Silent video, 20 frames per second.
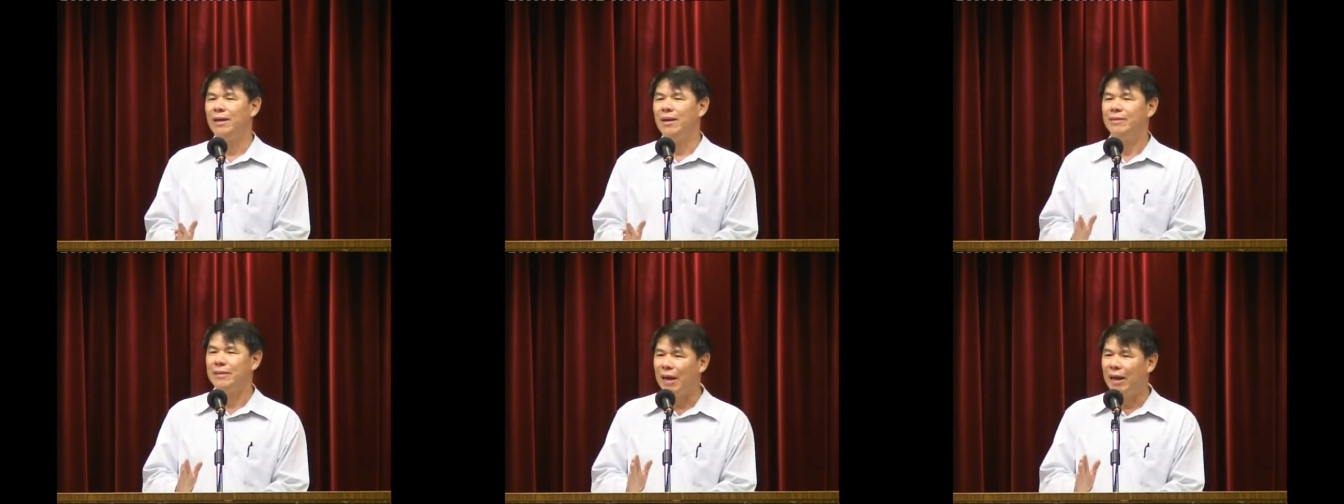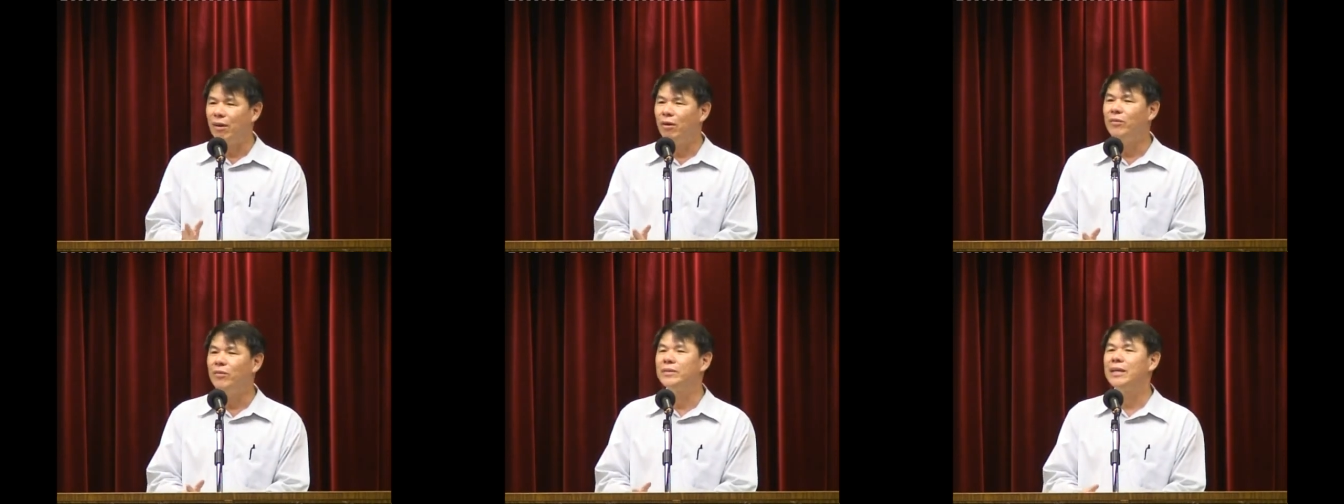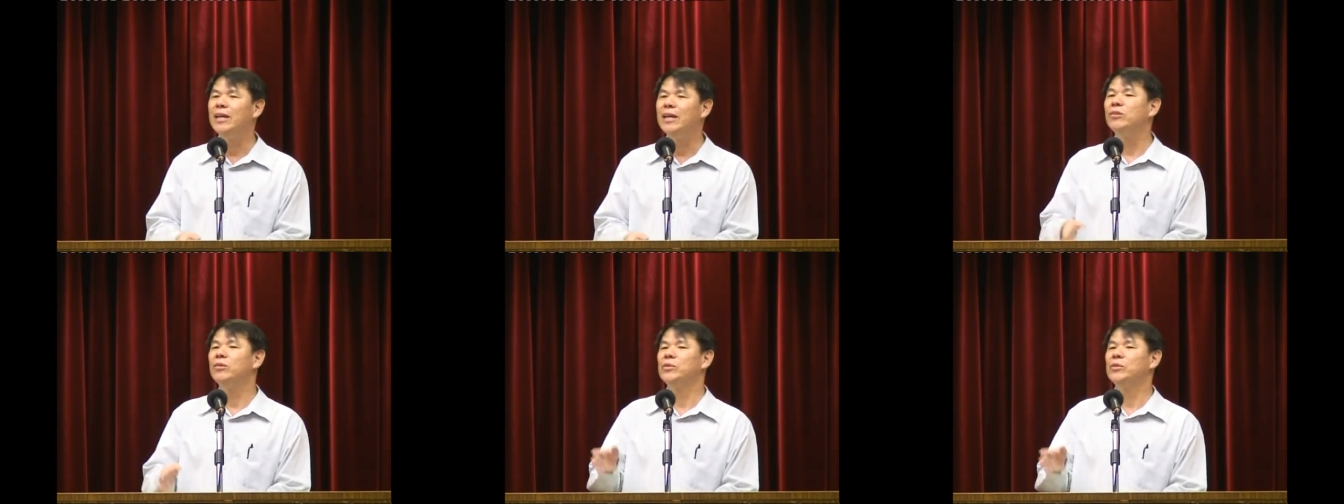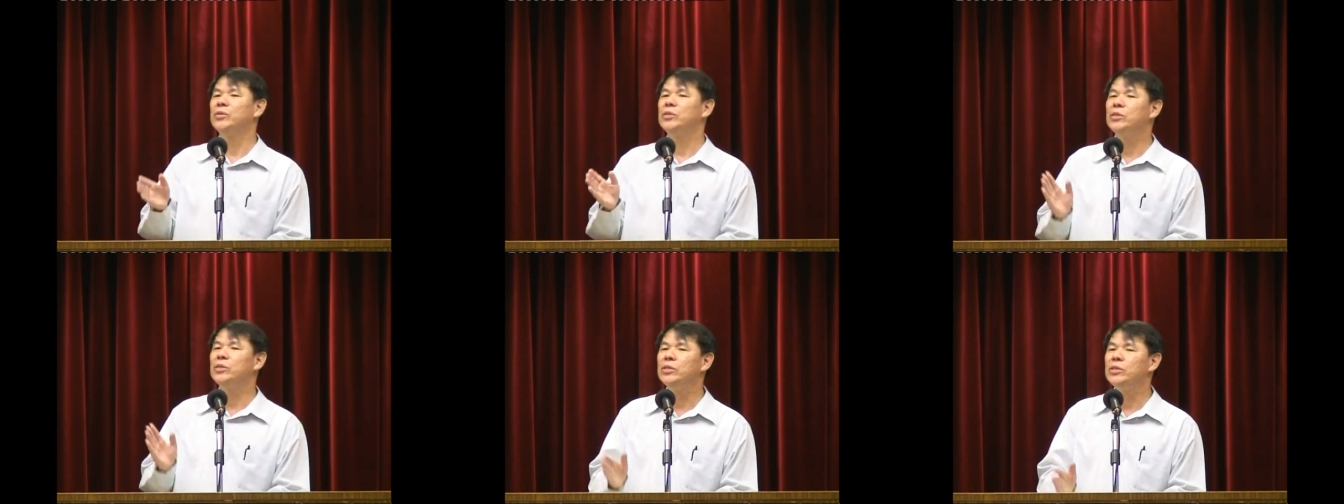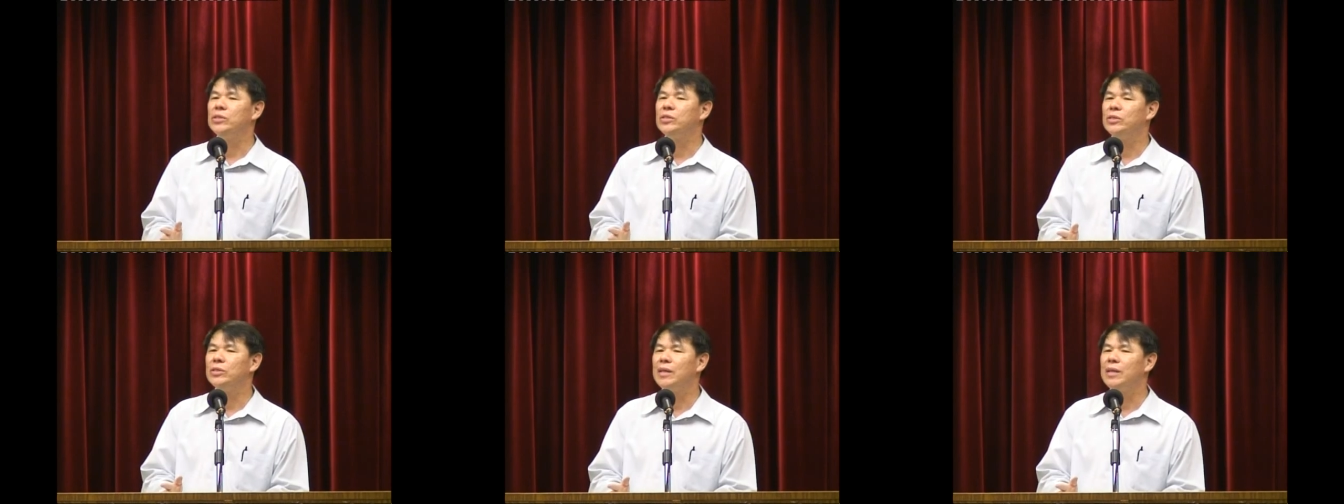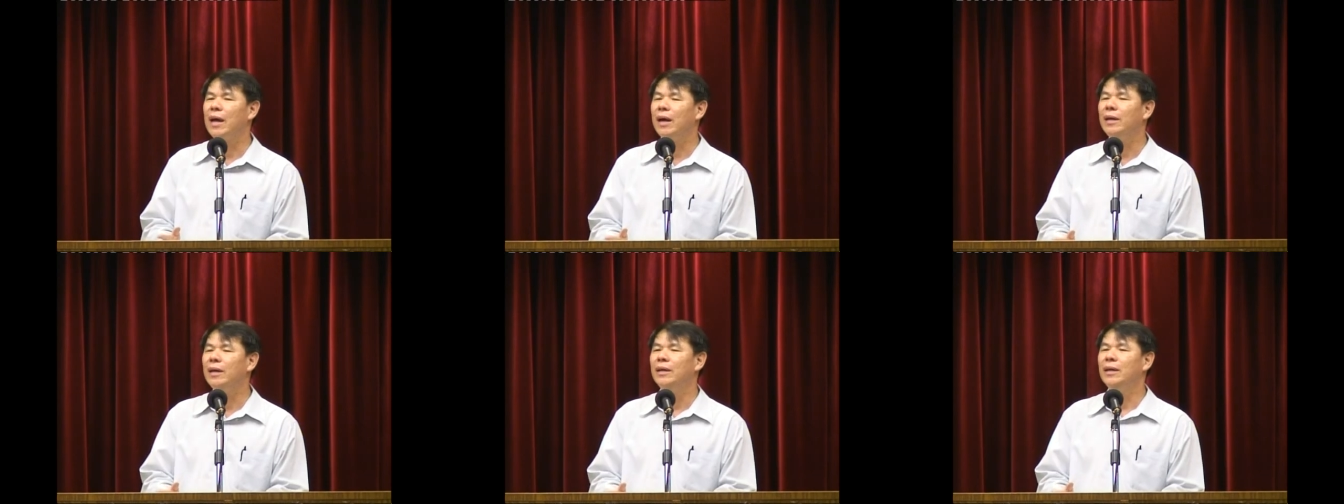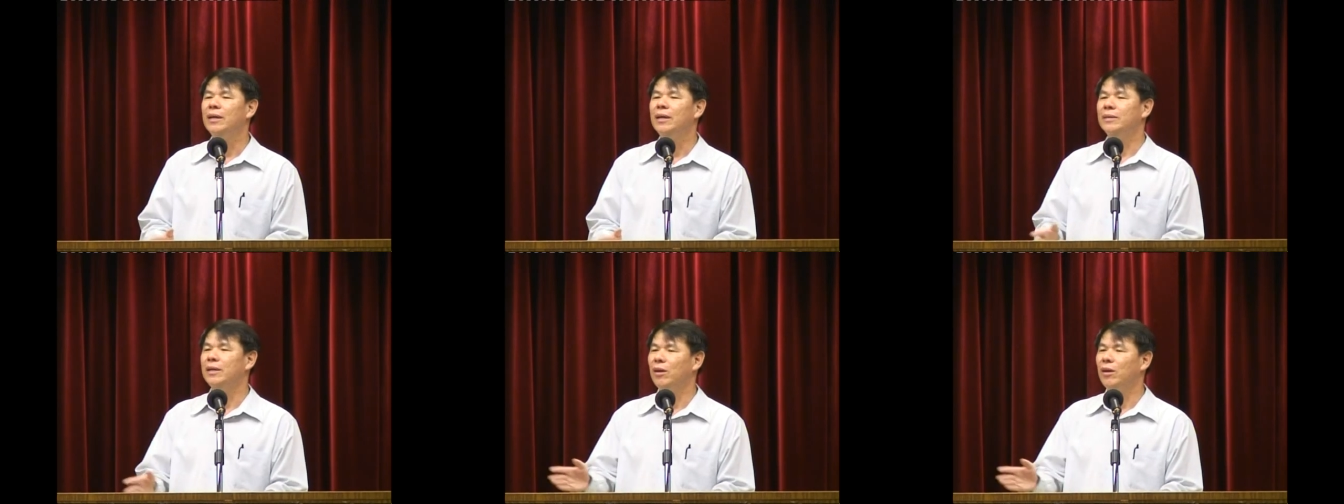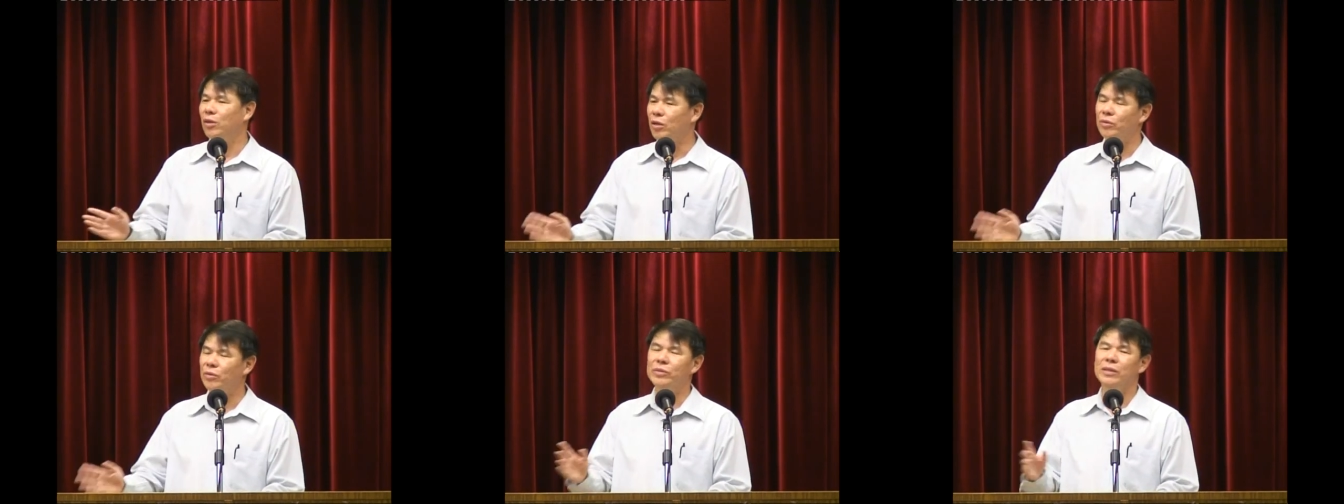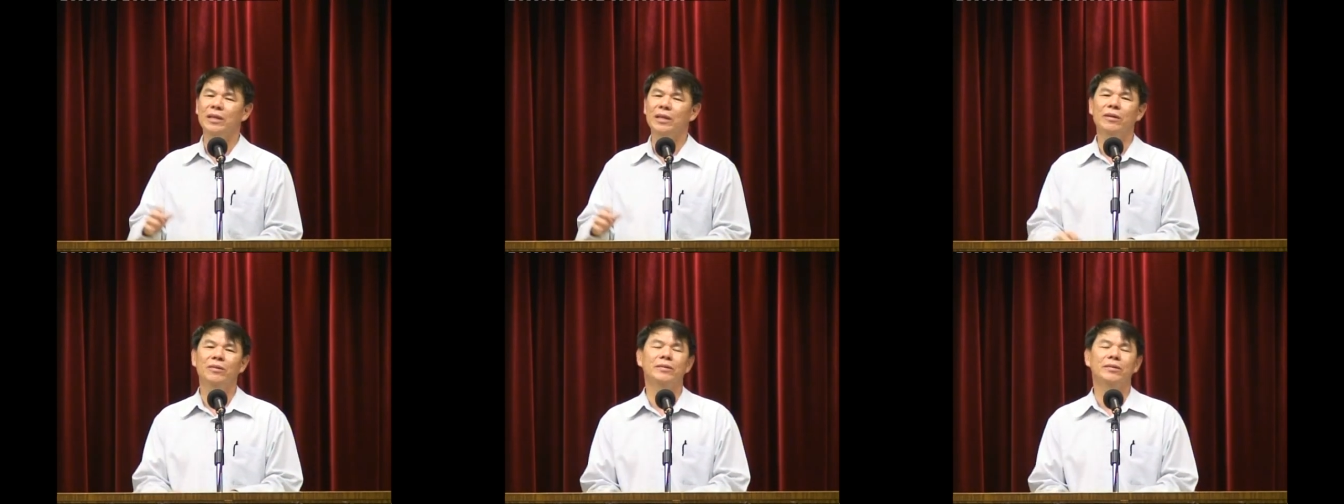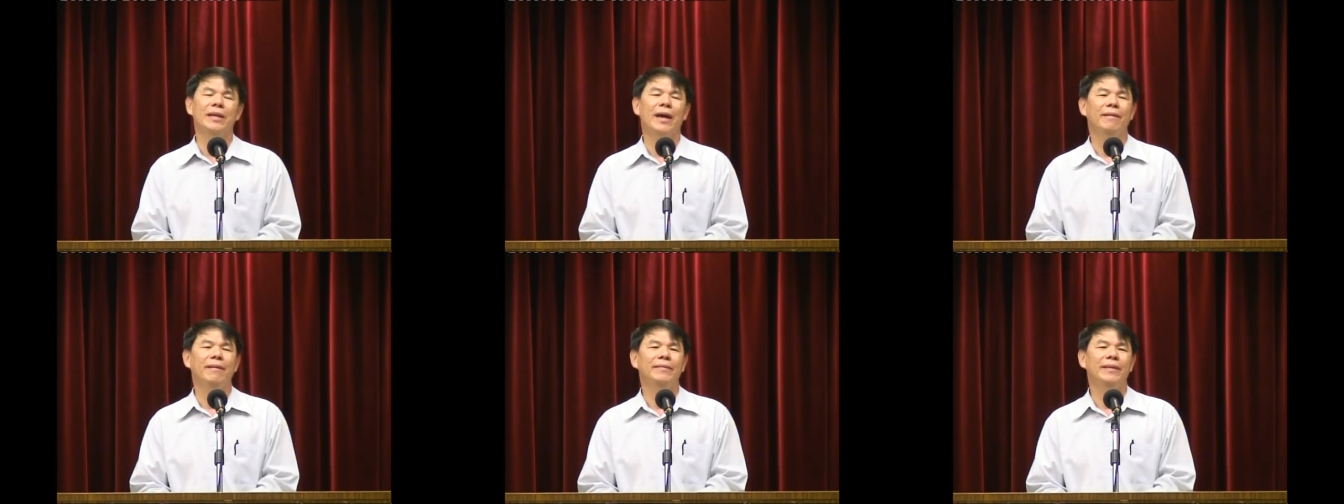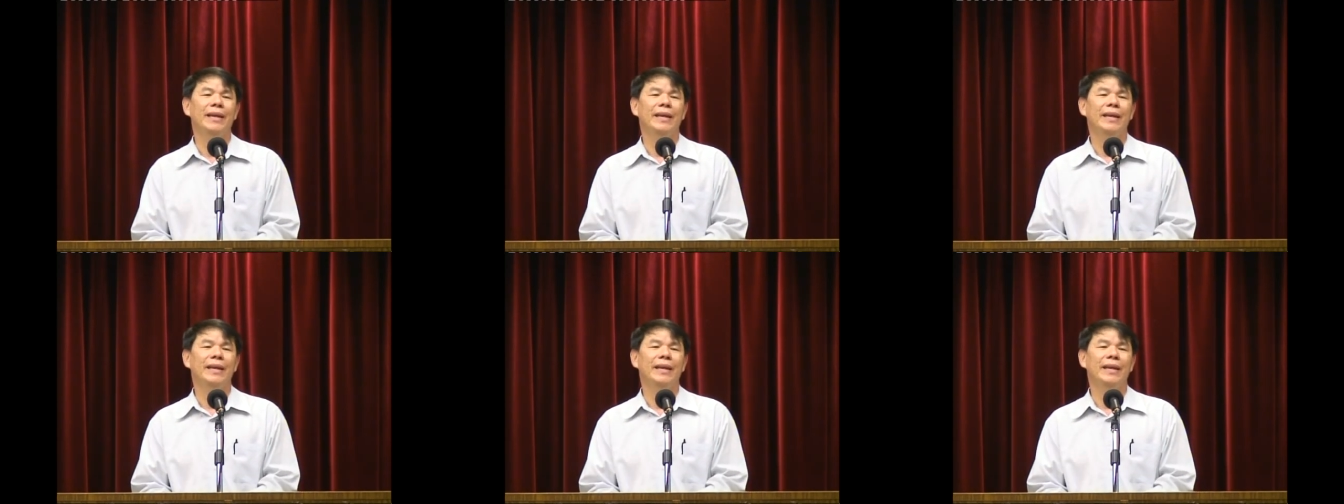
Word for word: 然后再从四十章到六十六章。